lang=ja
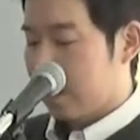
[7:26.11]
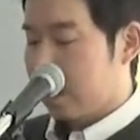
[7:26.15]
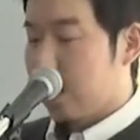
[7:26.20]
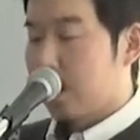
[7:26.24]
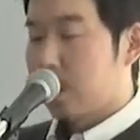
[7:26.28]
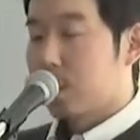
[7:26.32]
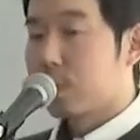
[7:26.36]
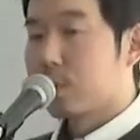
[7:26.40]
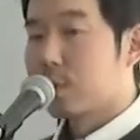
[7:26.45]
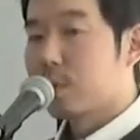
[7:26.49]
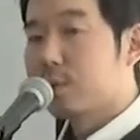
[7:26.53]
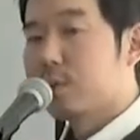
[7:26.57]

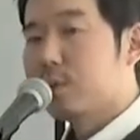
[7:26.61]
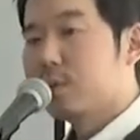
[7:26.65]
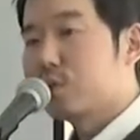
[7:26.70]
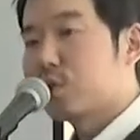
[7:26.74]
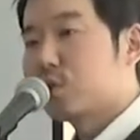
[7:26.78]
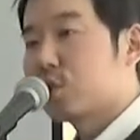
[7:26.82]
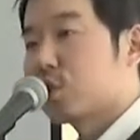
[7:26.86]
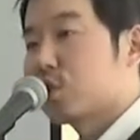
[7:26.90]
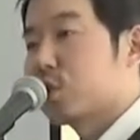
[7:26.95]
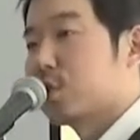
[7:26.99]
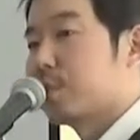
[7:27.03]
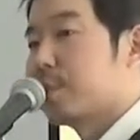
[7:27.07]
この宇
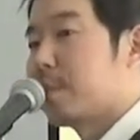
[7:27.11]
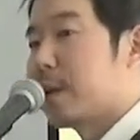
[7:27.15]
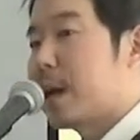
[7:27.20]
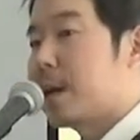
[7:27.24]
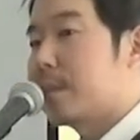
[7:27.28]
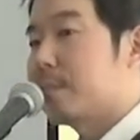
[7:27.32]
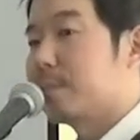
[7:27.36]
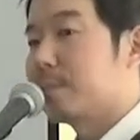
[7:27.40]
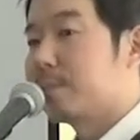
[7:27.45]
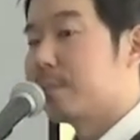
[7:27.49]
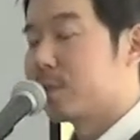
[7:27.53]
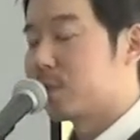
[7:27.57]
宙
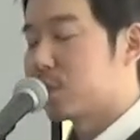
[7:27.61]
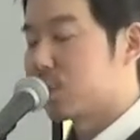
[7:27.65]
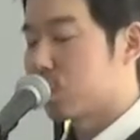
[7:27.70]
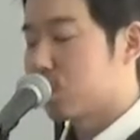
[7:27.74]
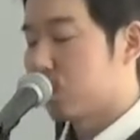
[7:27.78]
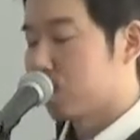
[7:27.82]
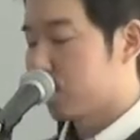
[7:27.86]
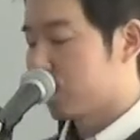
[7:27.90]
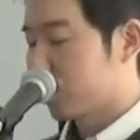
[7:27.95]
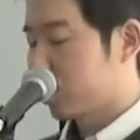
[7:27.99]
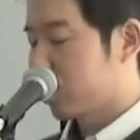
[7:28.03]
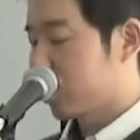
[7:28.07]
万物
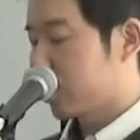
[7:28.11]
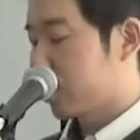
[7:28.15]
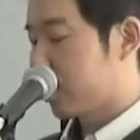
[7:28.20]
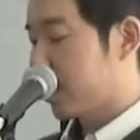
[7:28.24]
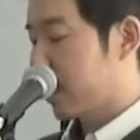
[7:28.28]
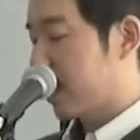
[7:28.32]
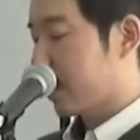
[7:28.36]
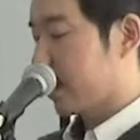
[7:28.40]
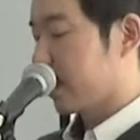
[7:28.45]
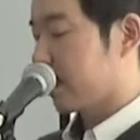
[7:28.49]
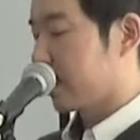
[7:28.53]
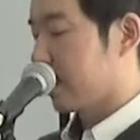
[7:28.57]
を作
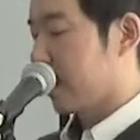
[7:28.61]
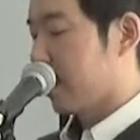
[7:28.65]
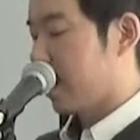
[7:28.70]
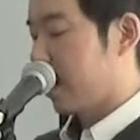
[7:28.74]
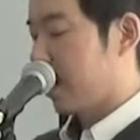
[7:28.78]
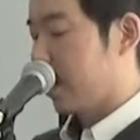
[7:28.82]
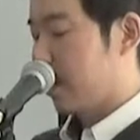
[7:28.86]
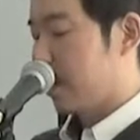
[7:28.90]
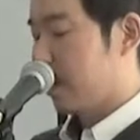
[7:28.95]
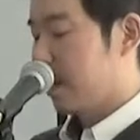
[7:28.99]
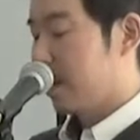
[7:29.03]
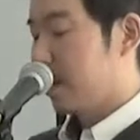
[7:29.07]
られ
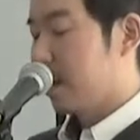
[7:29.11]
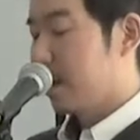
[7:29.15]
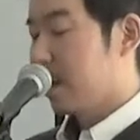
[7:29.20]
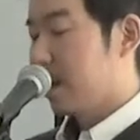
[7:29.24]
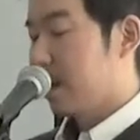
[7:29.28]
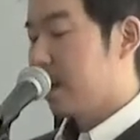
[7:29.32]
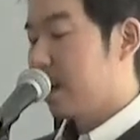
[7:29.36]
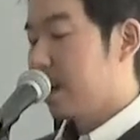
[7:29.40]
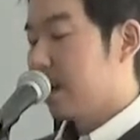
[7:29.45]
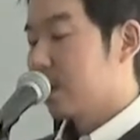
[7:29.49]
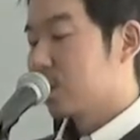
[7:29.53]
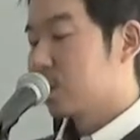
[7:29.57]
た
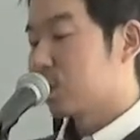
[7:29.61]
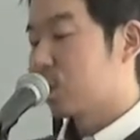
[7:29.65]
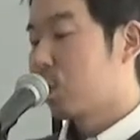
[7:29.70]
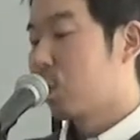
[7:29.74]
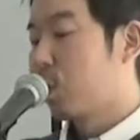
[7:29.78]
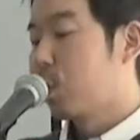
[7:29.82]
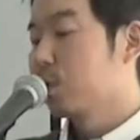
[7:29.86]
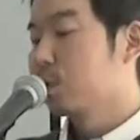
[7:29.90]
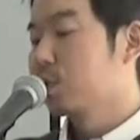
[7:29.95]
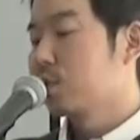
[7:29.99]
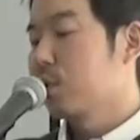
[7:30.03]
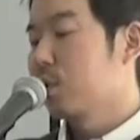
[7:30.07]

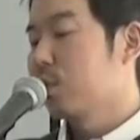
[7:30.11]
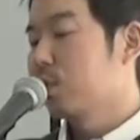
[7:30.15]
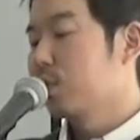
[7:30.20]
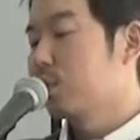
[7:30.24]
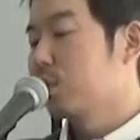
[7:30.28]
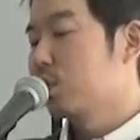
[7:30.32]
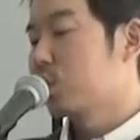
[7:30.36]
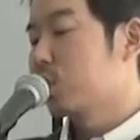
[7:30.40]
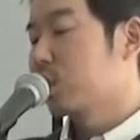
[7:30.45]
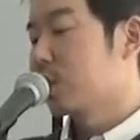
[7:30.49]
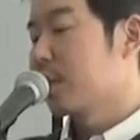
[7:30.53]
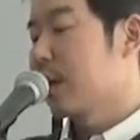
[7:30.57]
創造
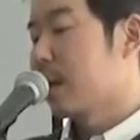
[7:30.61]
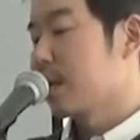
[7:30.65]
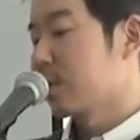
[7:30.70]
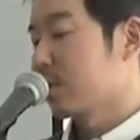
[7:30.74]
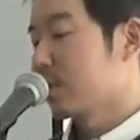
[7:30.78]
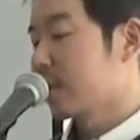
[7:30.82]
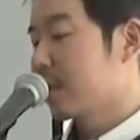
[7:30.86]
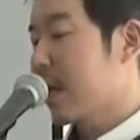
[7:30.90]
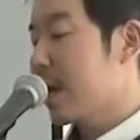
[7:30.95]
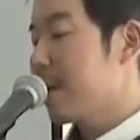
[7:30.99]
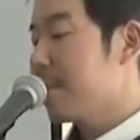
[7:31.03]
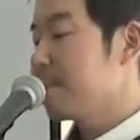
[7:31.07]
主な
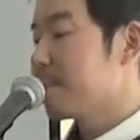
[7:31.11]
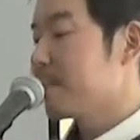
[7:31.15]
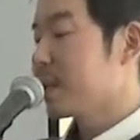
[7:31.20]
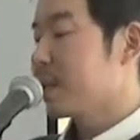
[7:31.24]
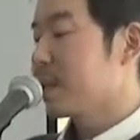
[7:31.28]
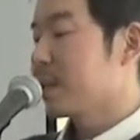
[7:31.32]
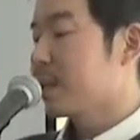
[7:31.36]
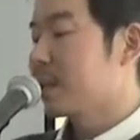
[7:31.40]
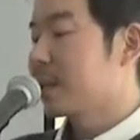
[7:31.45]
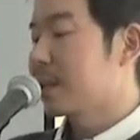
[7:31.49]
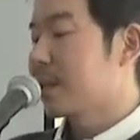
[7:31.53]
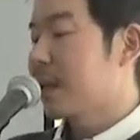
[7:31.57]
る三
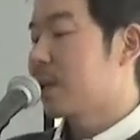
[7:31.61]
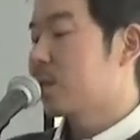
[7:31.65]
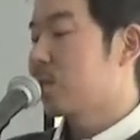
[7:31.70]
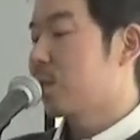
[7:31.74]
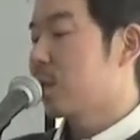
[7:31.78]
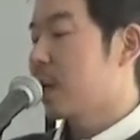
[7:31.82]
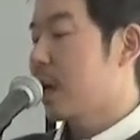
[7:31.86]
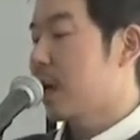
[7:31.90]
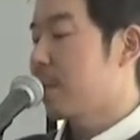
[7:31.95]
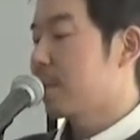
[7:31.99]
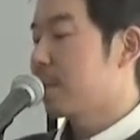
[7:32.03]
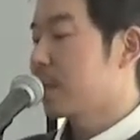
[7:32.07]
位一体の
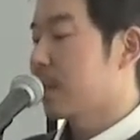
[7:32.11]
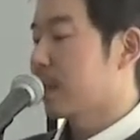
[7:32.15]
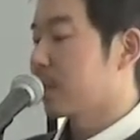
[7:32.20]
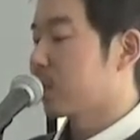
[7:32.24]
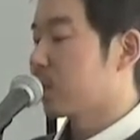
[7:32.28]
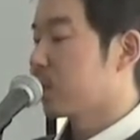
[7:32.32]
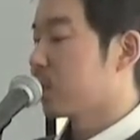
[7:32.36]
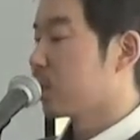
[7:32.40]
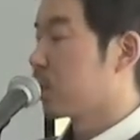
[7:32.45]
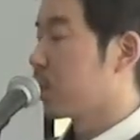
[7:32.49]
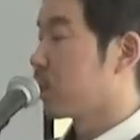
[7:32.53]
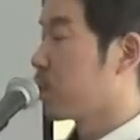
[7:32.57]
神だ
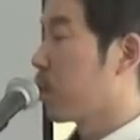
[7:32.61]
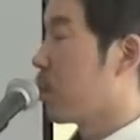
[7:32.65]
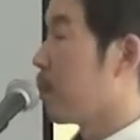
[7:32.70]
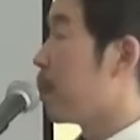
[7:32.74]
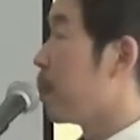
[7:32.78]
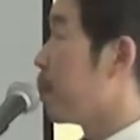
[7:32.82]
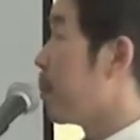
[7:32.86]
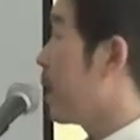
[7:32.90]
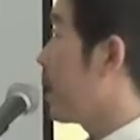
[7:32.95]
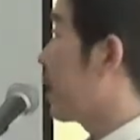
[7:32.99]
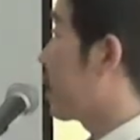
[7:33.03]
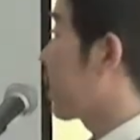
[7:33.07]
ということを
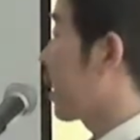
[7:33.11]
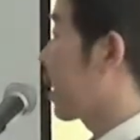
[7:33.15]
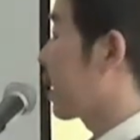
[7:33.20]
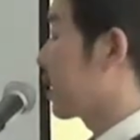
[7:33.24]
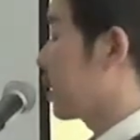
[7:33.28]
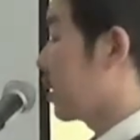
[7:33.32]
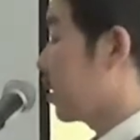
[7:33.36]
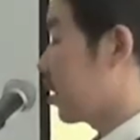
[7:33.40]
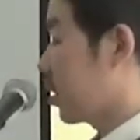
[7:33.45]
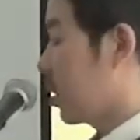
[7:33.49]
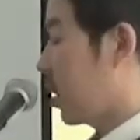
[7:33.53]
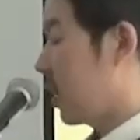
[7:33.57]
明確
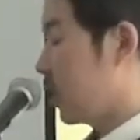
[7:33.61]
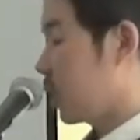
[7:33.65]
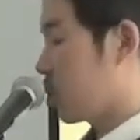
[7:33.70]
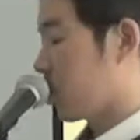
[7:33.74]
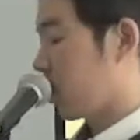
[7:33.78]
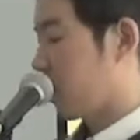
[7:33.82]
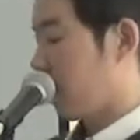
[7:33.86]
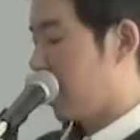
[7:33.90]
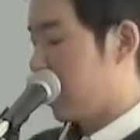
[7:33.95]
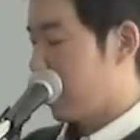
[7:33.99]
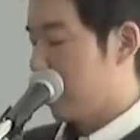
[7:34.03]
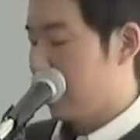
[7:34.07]
に聖
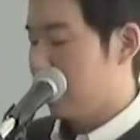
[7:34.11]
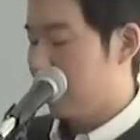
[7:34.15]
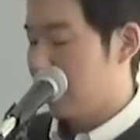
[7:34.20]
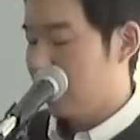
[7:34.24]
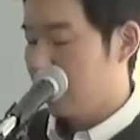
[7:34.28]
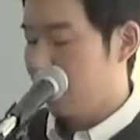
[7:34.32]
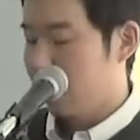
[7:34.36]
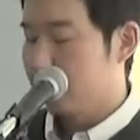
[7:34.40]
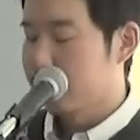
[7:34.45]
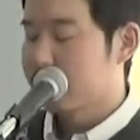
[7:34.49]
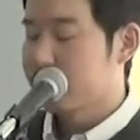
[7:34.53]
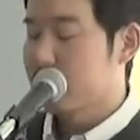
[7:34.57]
書が
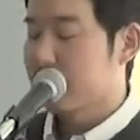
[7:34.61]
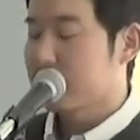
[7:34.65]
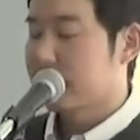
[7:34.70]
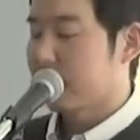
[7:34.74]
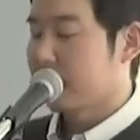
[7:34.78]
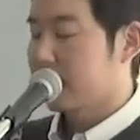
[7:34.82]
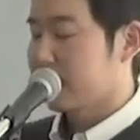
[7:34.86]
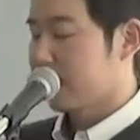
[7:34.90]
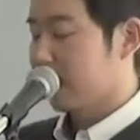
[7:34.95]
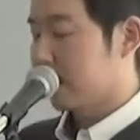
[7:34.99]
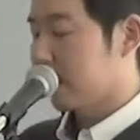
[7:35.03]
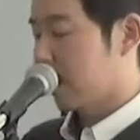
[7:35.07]
教え
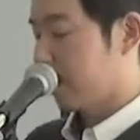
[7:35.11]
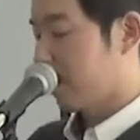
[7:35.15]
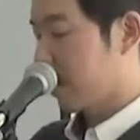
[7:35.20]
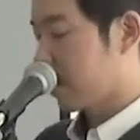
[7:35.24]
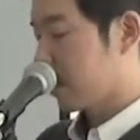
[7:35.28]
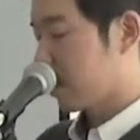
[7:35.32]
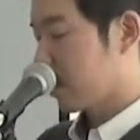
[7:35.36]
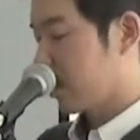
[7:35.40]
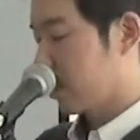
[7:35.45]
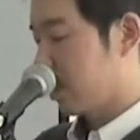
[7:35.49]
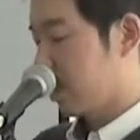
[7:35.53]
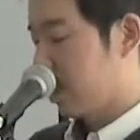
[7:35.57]
てくれていま
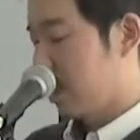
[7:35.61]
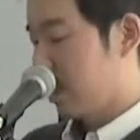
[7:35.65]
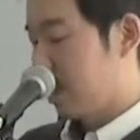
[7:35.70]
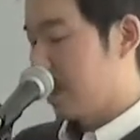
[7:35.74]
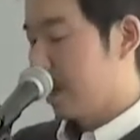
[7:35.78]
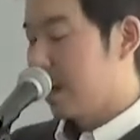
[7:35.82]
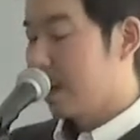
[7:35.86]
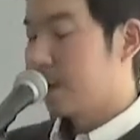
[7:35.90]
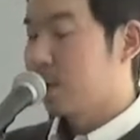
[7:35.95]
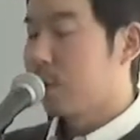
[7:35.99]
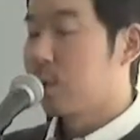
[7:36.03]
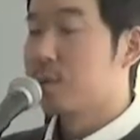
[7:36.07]
す。
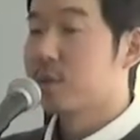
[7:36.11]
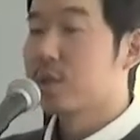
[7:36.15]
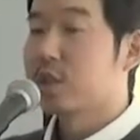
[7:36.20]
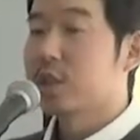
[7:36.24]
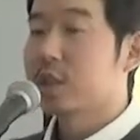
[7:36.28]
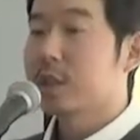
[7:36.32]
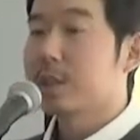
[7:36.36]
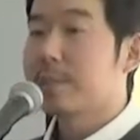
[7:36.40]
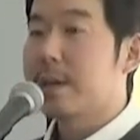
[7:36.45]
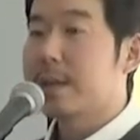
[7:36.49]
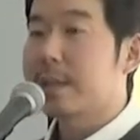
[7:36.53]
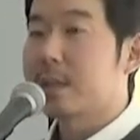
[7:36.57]
この
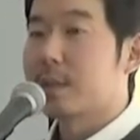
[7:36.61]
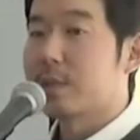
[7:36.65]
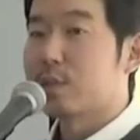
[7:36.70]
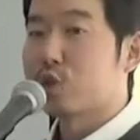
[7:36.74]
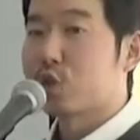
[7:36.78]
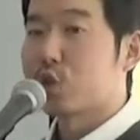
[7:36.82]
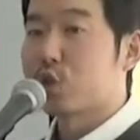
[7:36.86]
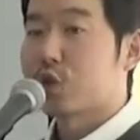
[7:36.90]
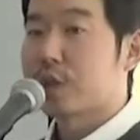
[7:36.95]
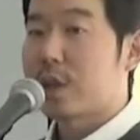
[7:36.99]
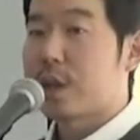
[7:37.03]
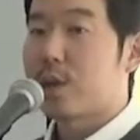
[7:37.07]
すべての
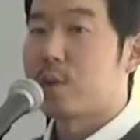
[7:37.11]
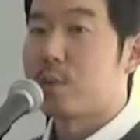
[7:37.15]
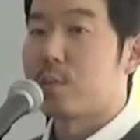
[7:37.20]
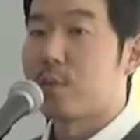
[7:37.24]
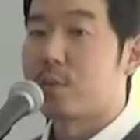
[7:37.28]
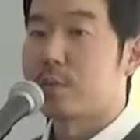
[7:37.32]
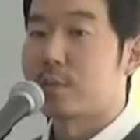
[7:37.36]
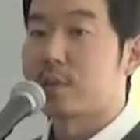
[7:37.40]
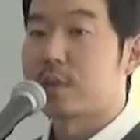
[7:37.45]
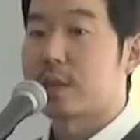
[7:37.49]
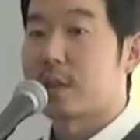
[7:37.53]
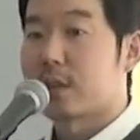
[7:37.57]
主権を
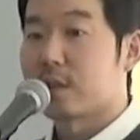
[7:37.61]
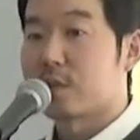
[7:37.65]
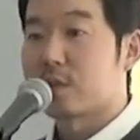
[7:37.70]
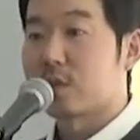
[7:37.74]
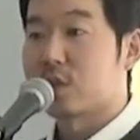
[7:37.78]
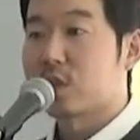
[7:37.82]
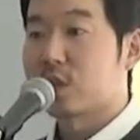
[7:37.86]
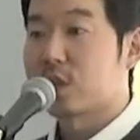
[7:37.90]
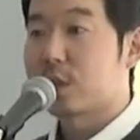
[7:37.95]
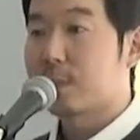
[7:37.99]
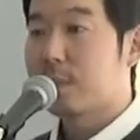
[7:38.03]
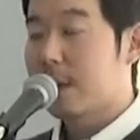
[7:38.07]
持っている、
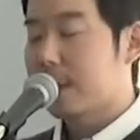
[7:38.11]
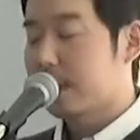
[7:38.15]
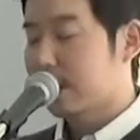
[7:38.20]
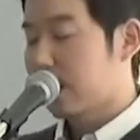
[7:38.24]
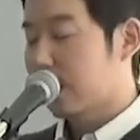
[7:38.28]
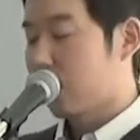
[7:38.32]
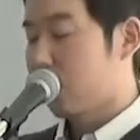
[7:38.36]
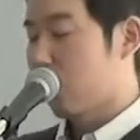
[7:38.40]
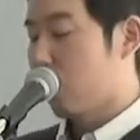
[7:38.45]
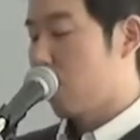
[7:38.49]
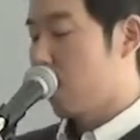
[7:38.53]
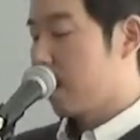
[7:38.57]
すべ
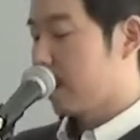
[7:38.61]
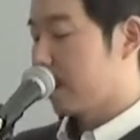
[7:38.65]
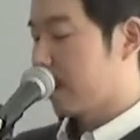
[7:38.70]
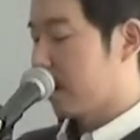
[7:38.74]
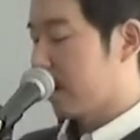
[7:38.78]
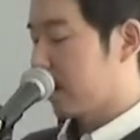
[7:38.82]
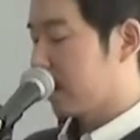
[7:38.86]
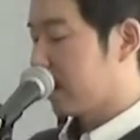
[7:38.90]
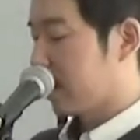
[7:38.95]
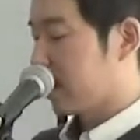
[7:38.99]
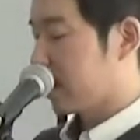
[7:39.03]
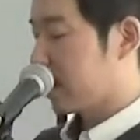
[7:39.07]
てを
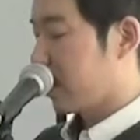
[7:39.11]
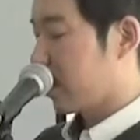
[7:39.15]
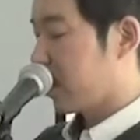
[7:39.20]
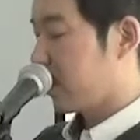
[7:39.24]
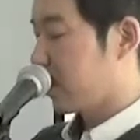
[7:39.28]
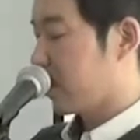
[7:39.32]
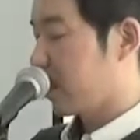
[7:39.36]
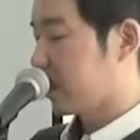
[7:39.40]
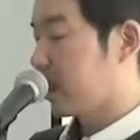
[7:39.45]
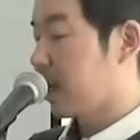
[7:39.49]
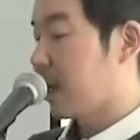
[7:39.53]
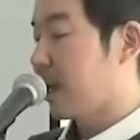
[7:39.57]
決定され
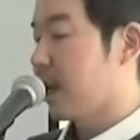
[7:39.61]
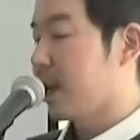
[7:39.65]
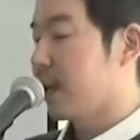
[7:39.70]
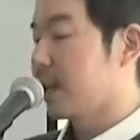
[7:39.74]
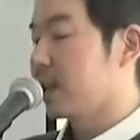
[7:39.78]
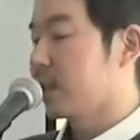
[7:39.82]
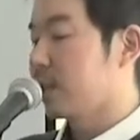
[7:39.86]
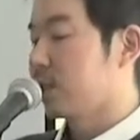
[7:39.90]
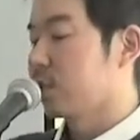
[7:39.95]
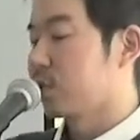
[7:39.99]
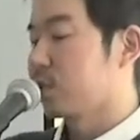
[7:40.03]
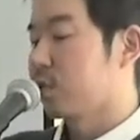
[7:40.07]
る方が
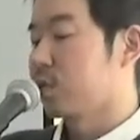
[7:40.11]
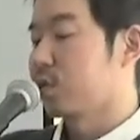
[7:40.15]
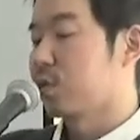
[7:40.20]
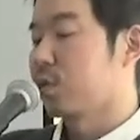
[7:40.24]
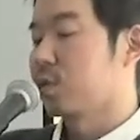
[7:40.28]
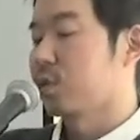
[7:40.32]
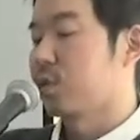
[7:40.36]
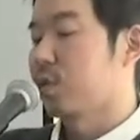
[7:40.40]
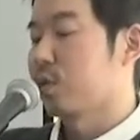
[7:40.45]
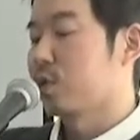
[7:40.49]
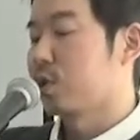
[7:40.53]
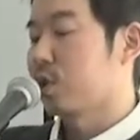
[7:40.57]
いるという
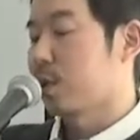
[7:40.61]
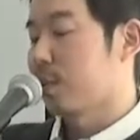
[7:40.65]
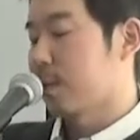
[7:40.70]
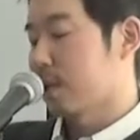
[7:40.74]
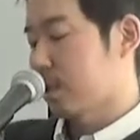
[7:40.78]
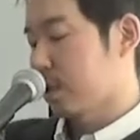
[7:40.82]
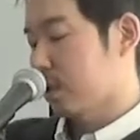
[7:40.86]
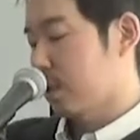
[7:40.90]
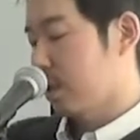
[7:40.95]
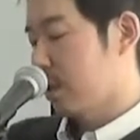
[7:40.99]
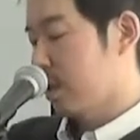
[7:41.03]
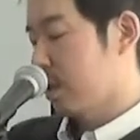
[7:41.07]
ことを教えます。